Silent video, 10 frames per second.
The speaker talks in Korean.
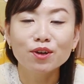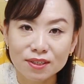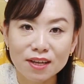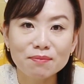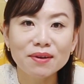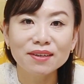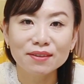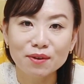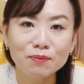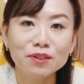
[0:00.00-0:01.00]
상반기
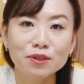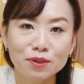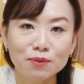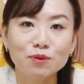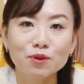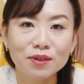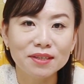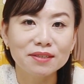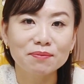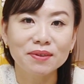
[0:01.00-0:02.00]
넘기셨으면
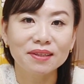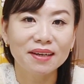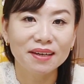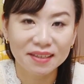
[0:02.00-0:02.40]
좋겠습니다.